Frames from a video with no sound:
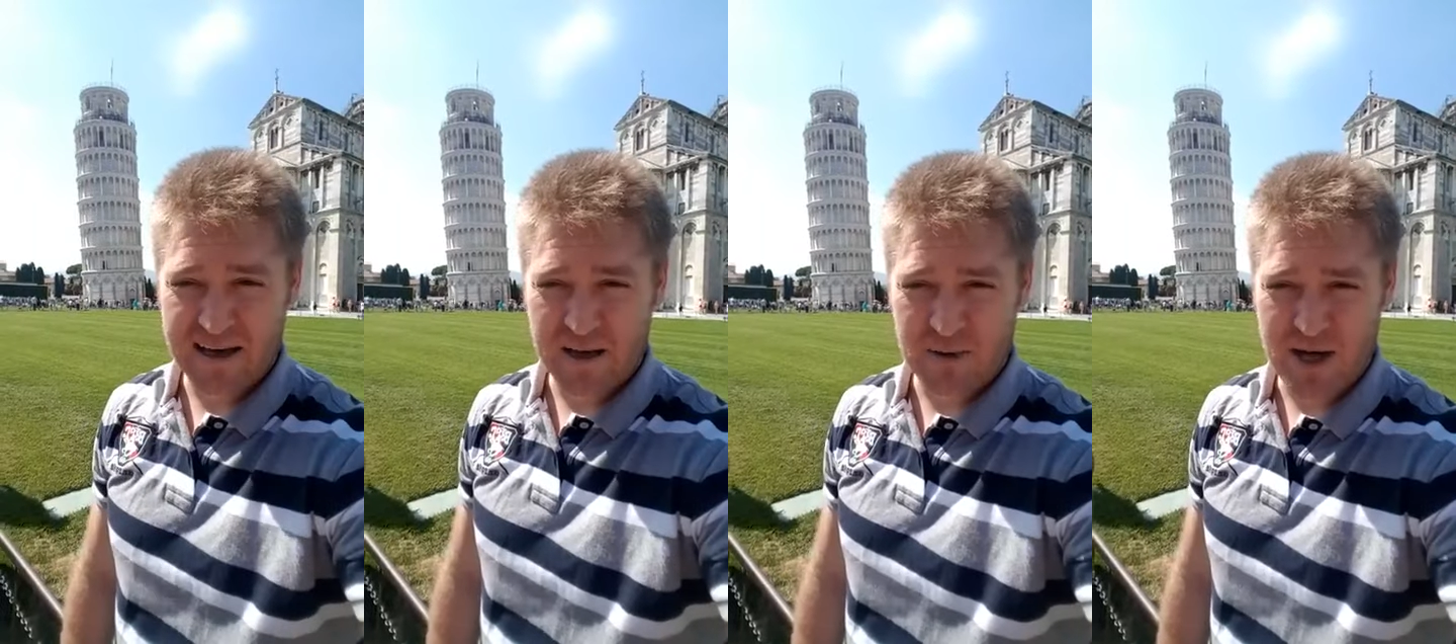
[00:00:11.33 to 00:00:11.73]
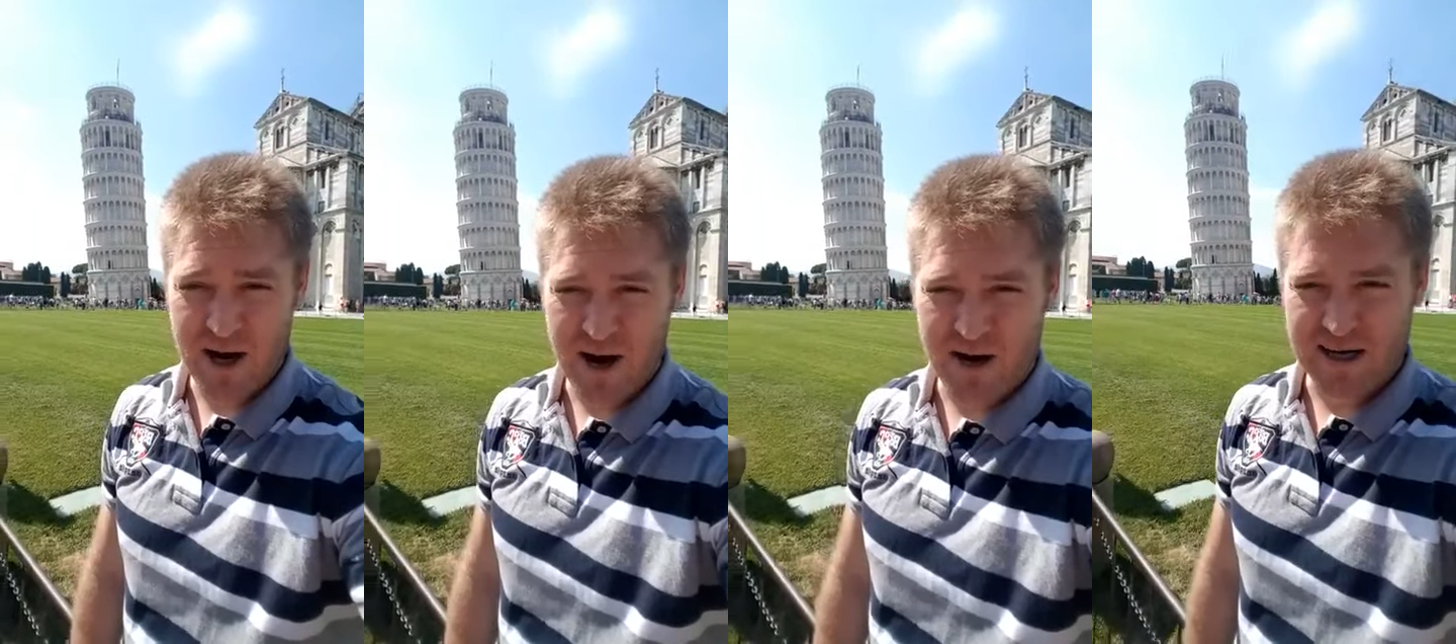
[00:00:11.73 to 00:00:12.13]
Here we
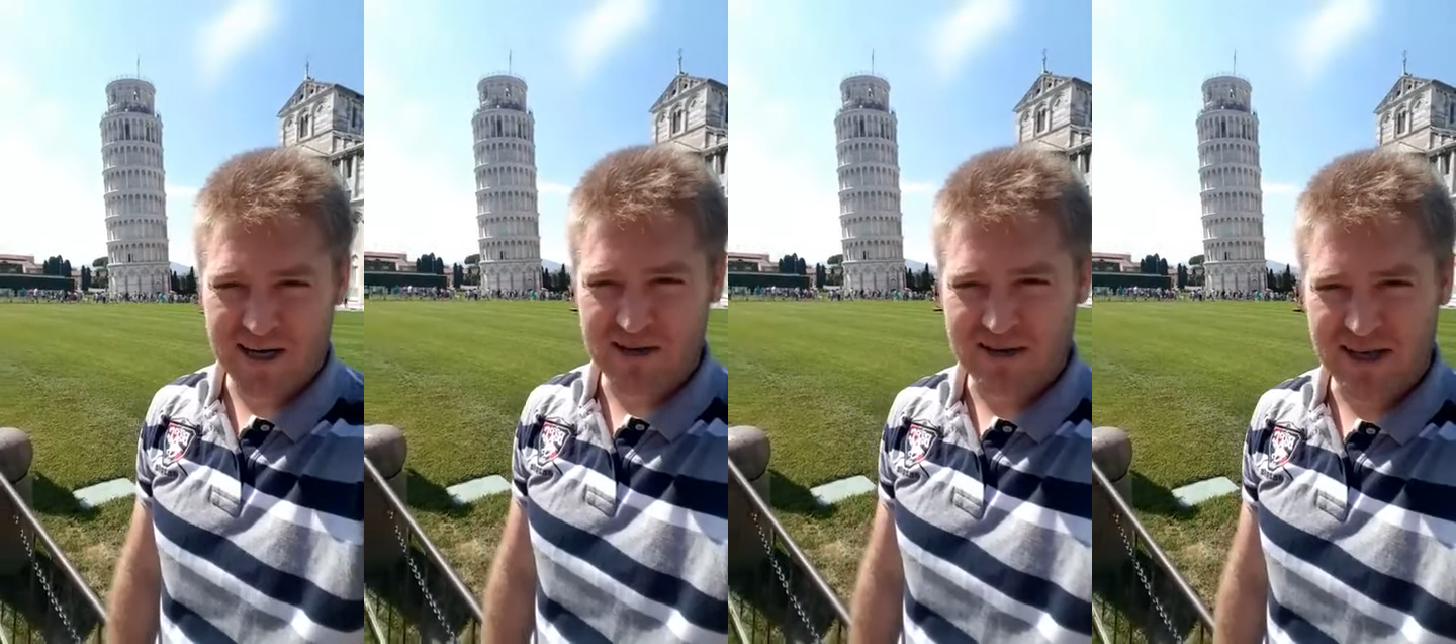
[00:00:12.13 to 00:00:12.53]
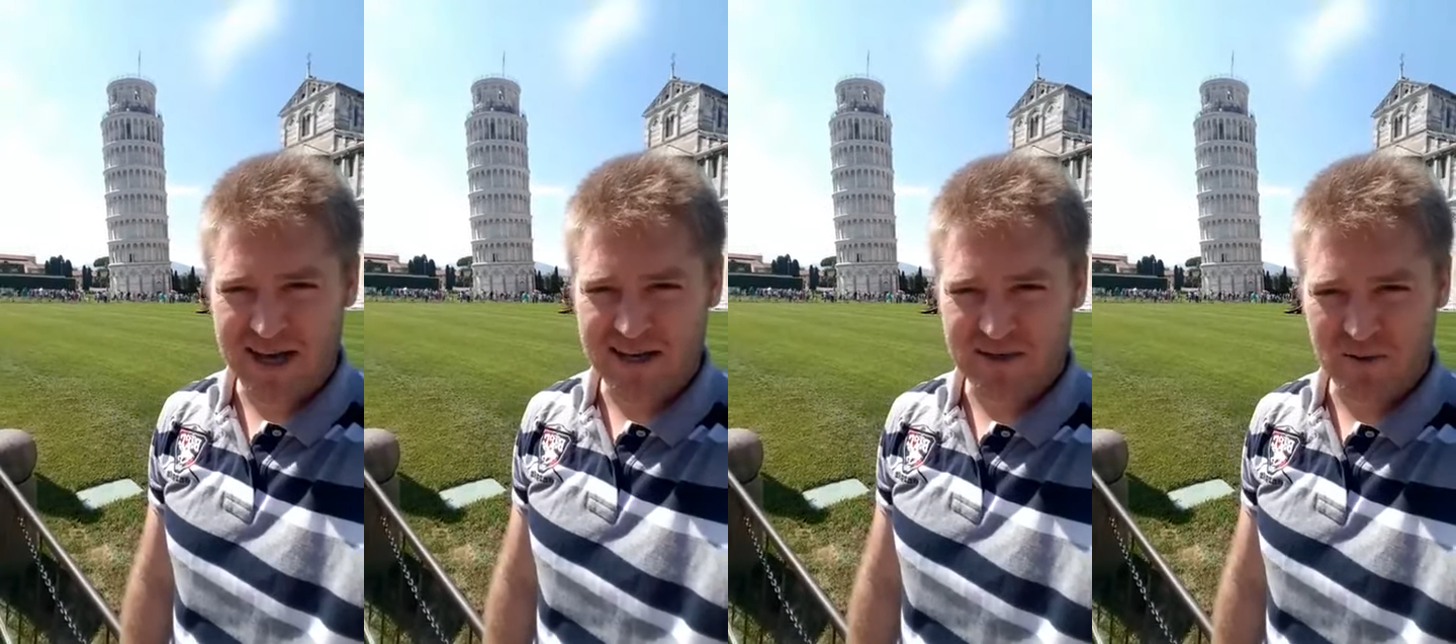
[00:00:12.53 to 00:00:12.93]
are. Can you see
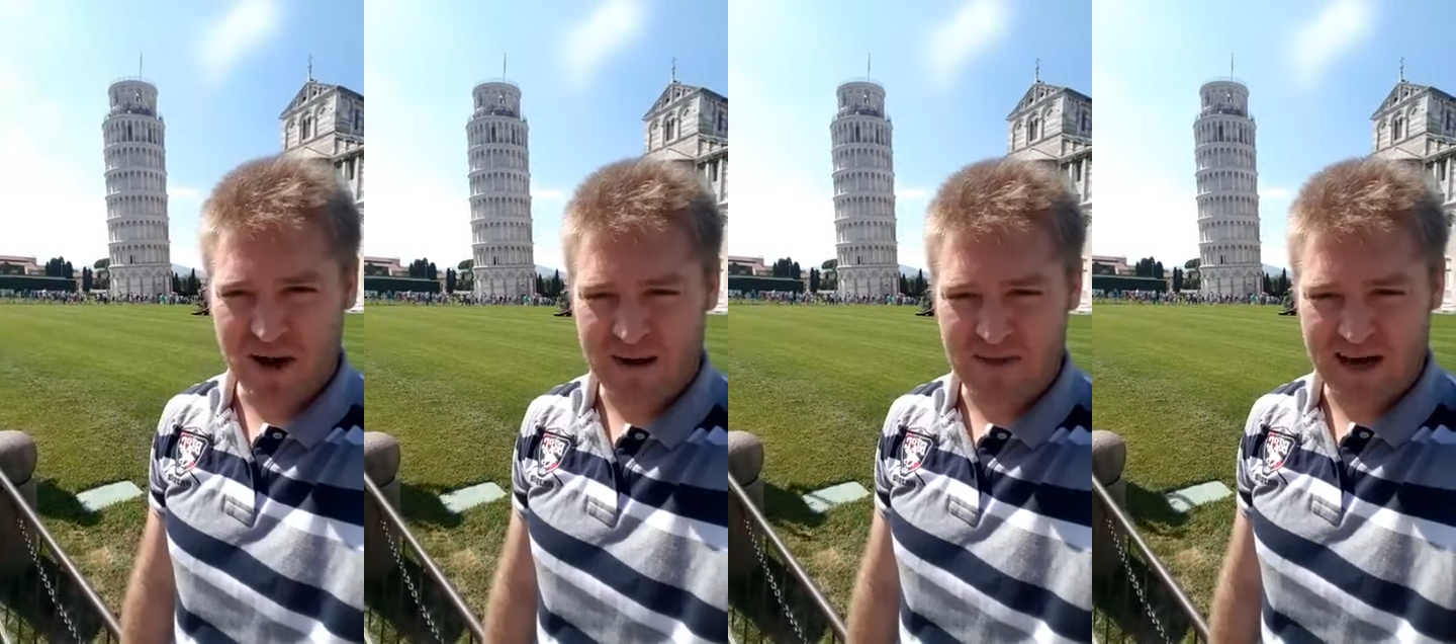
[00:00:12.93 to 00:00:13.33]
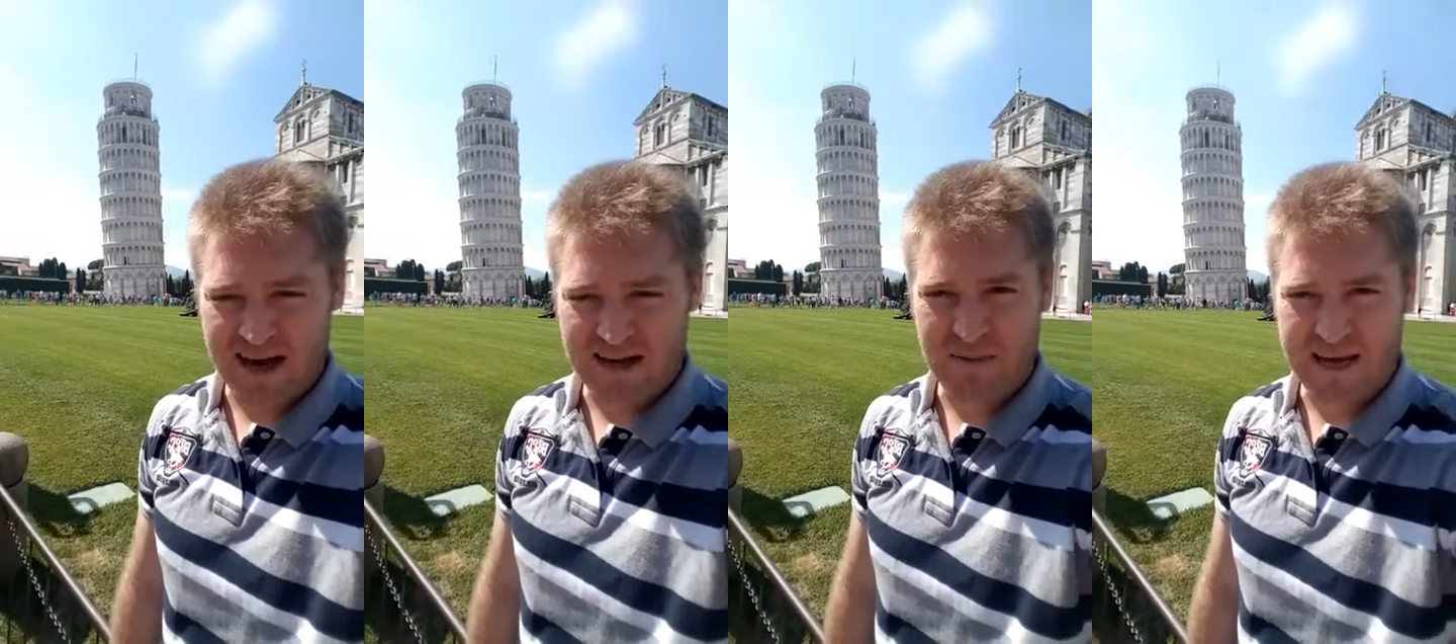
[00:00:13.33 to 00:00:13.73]
it? It's right
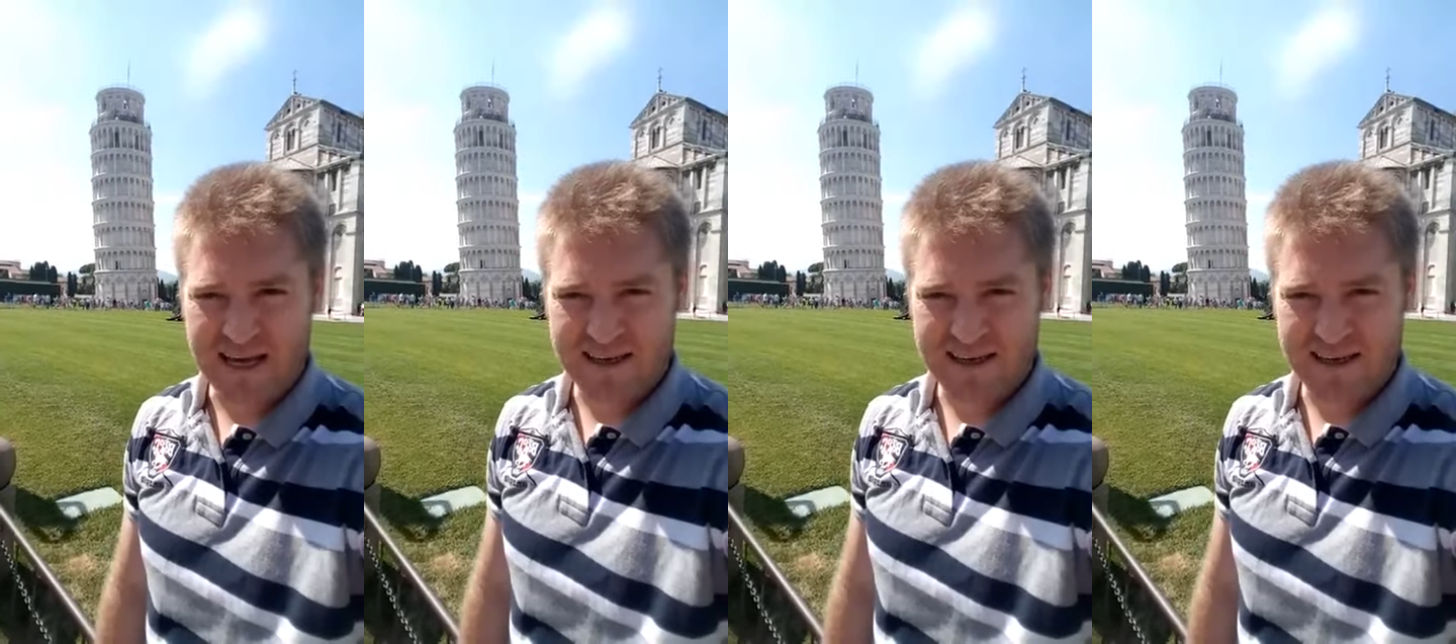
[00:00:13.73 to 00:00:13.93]
behind me.